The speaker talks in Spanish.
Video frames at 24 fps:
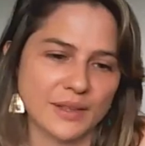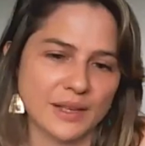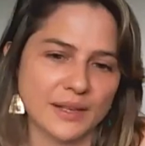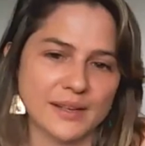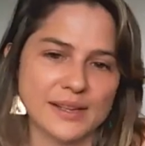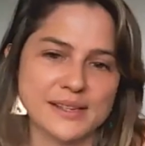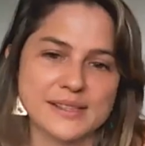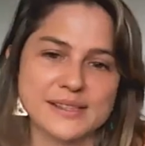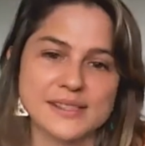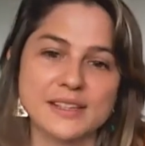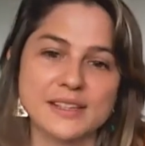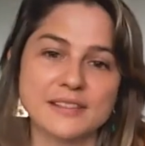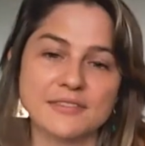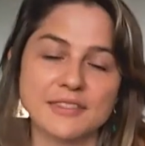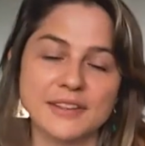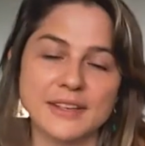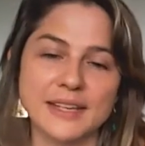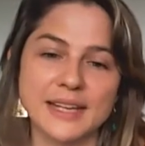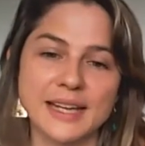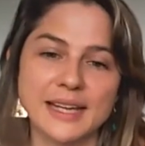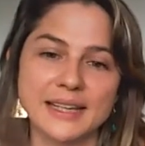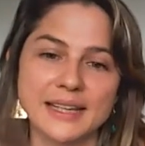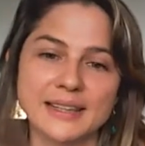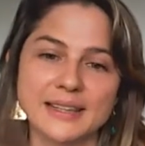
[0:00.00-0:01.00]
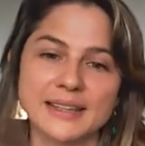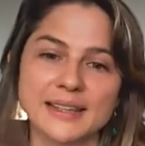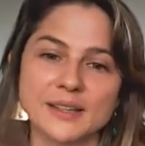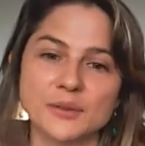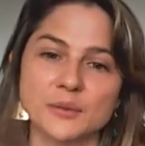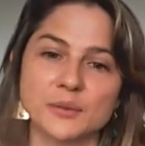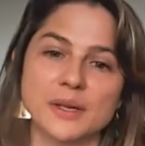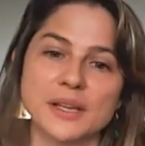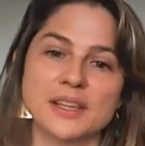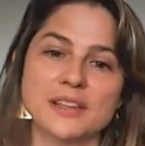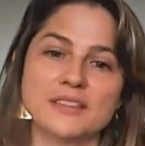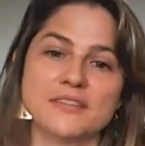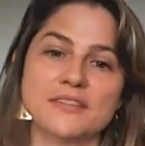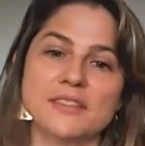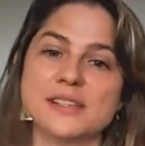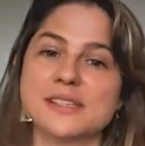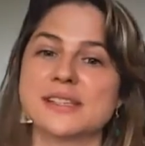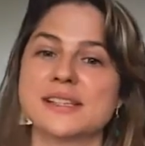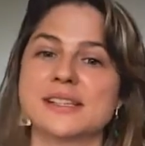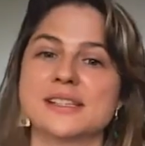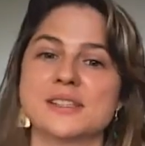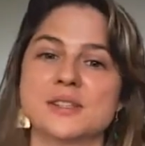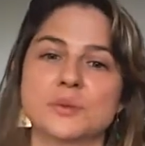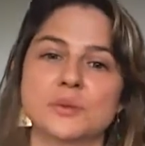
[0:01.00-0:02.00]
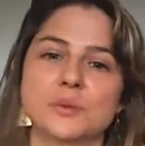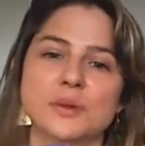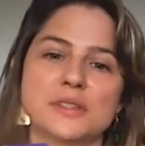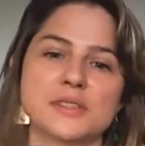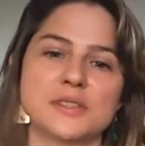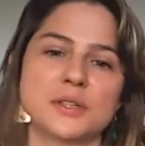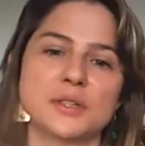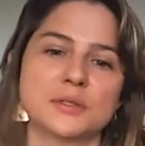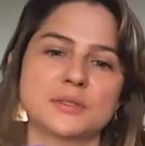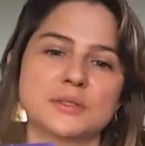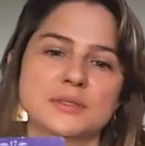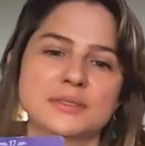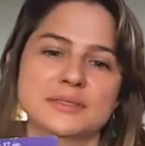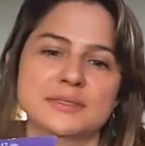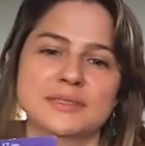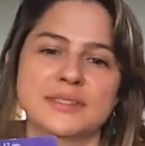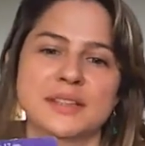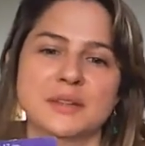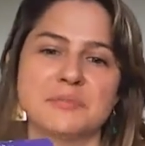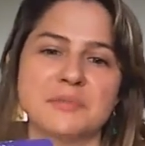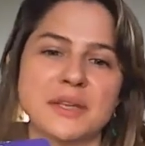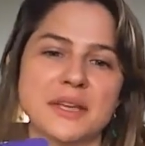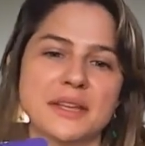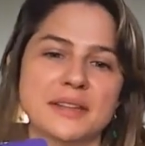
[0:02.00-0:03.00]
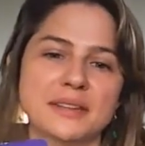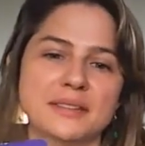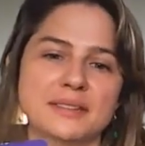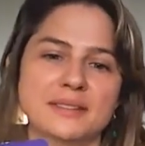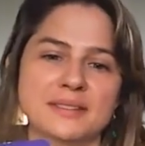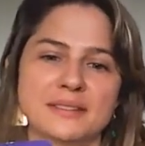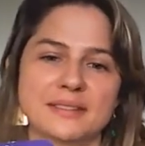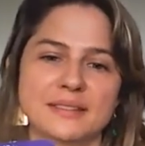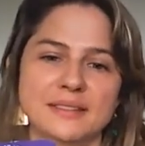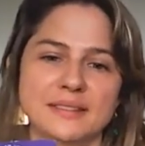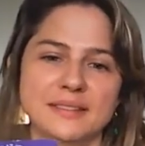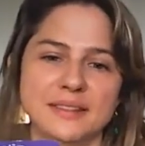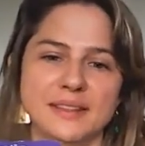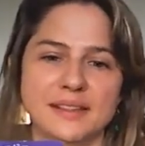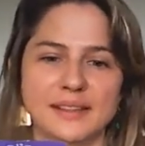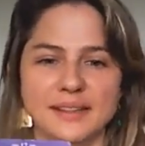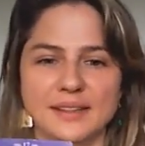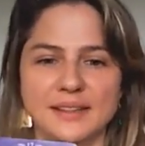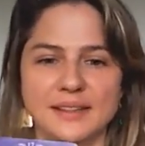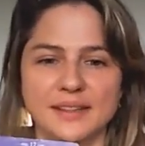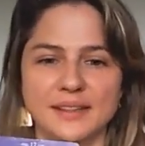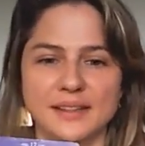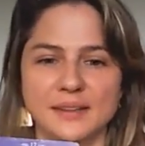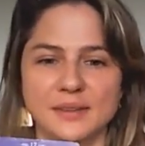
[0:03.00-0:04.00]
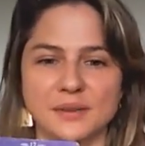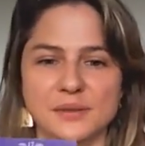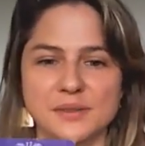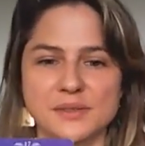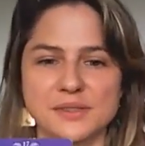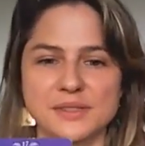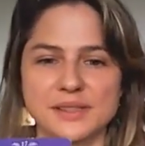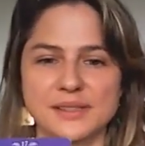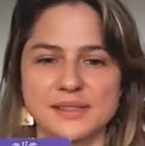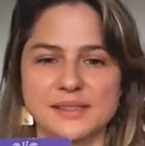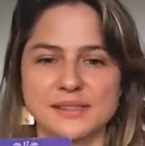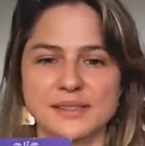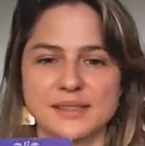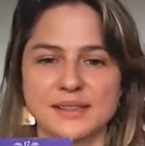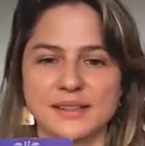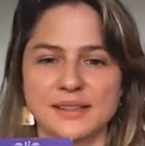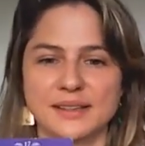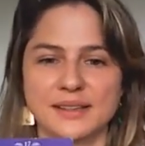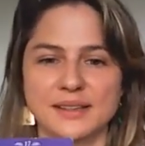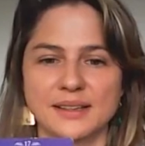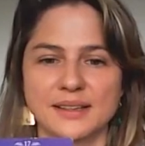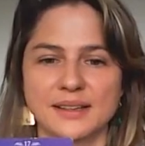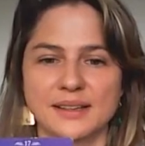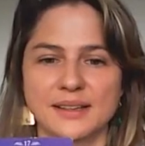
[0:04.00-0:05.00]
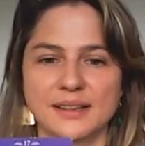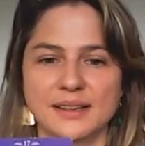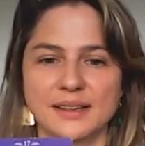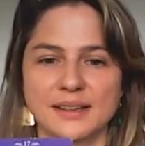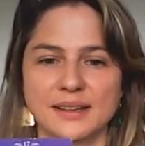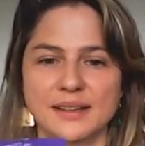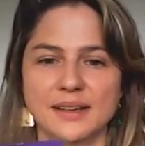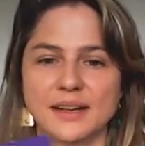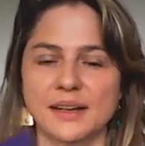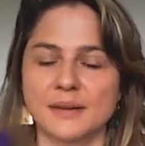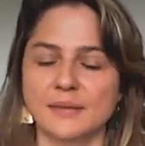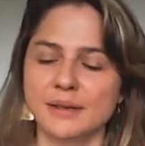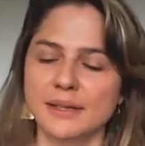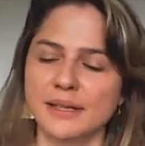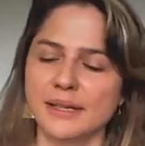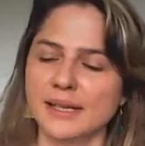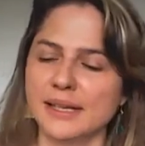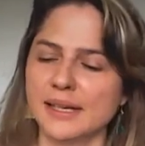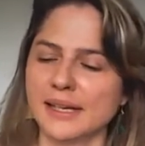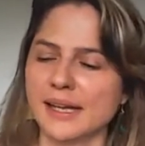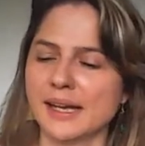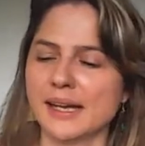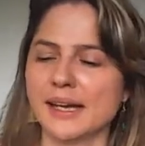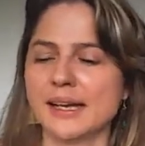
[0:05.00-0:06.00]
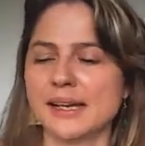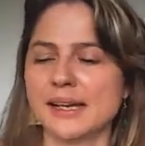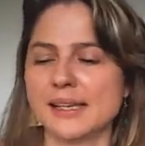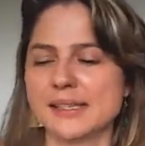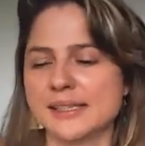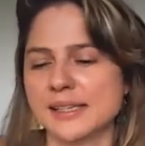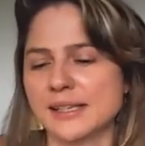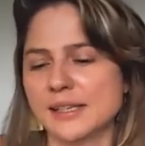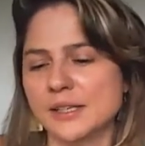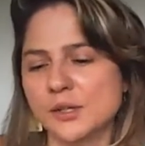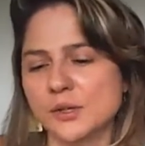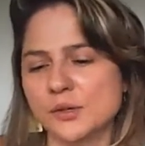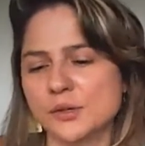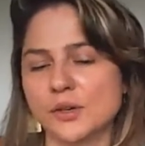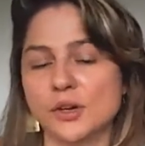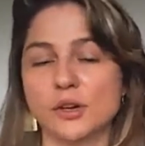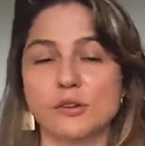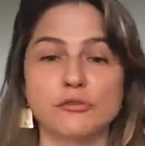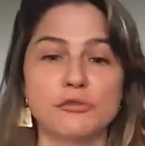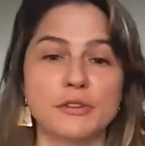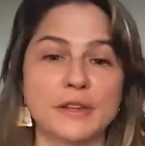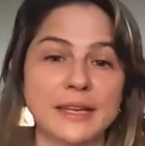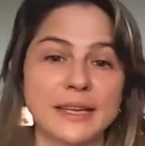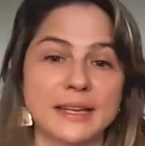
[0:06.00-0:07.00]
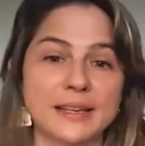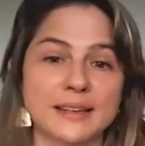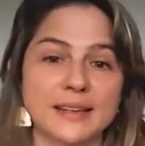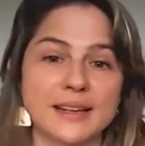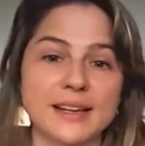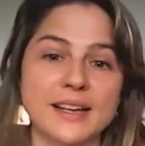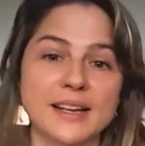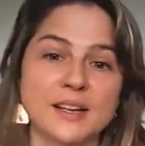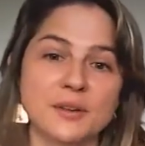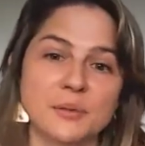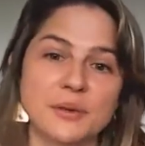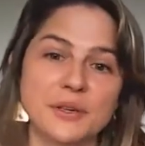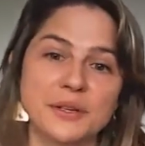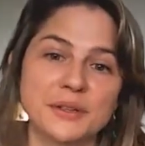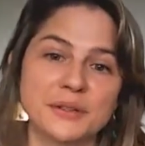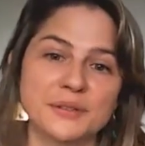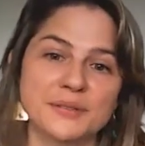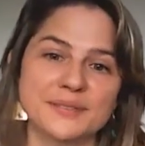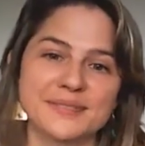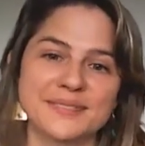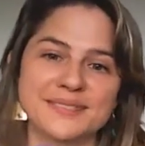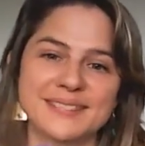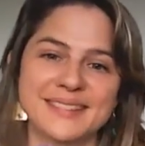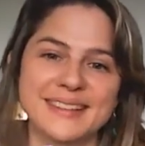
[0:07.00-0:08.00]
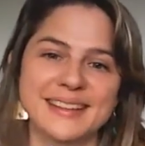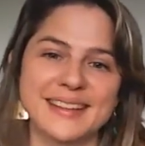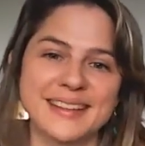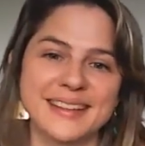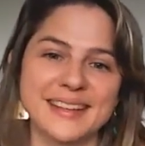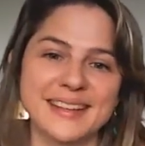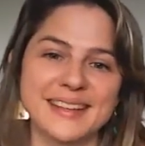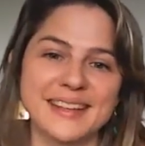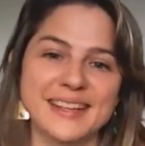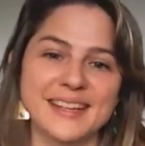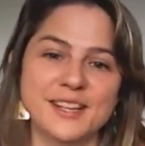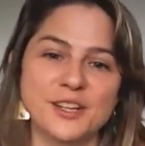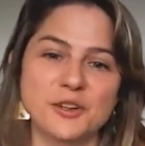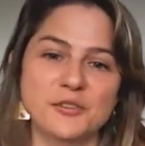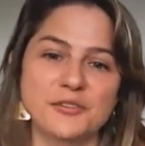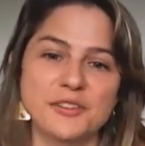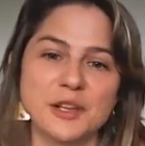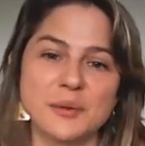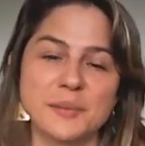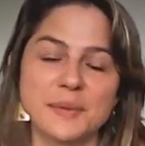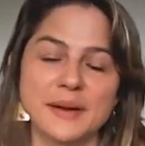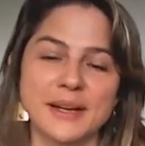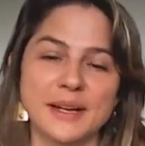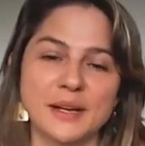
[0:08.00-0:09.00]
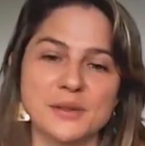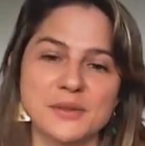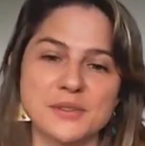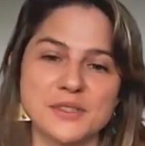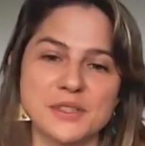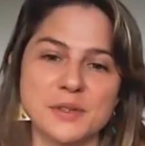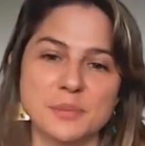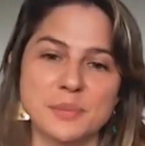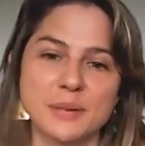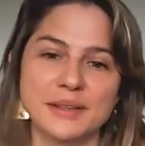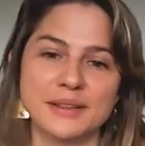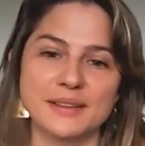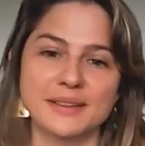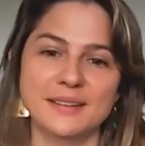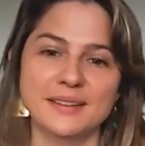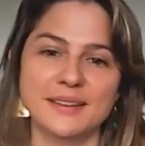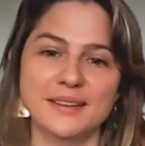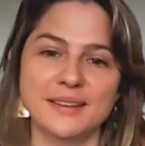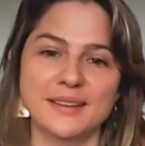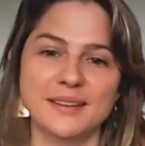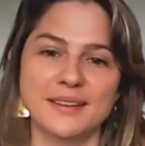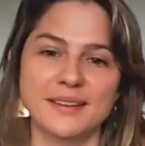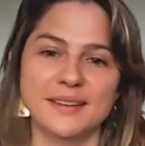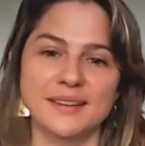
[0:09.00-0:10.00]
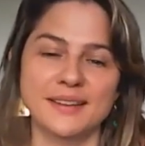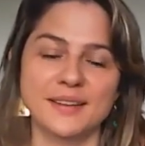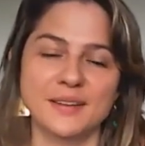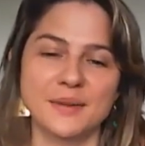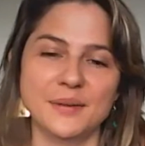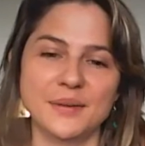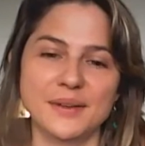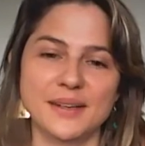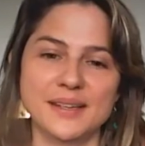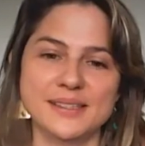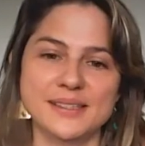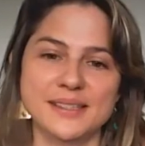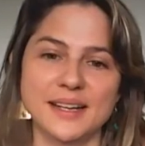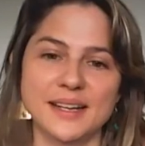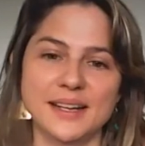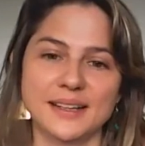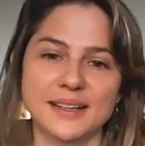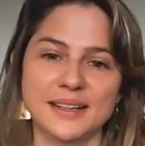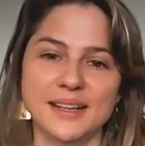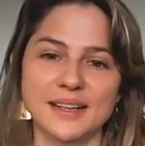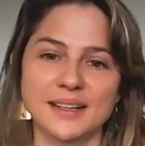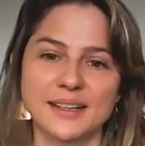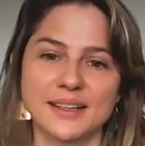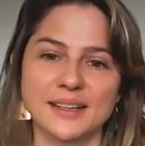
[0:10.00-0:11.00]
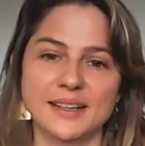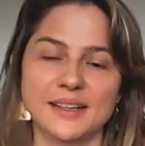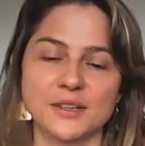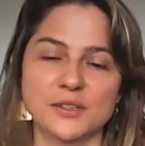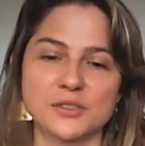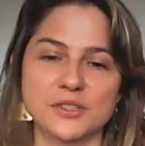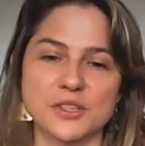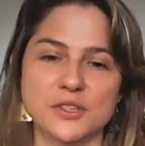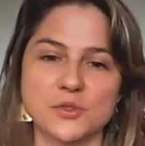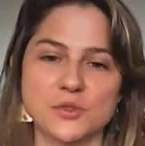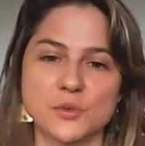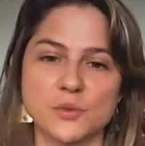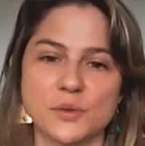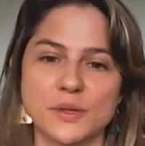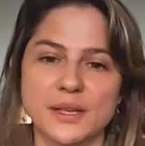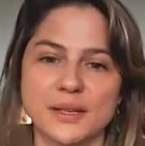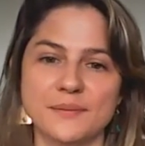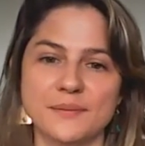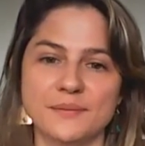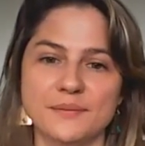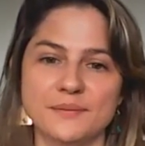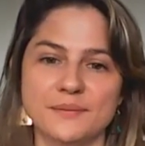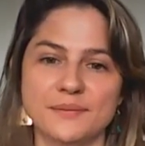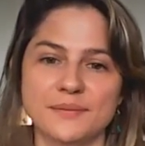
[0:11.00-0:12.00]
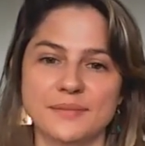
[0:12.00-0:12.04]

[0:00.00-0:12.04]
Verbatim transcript: es el final de una difícil situación también. Entonces, a ver qué arcángel salió, Jofiel. Ah, bueno, el arcángel Jofiel, para que lo sepan, eh, es el arcángel que nos ayuda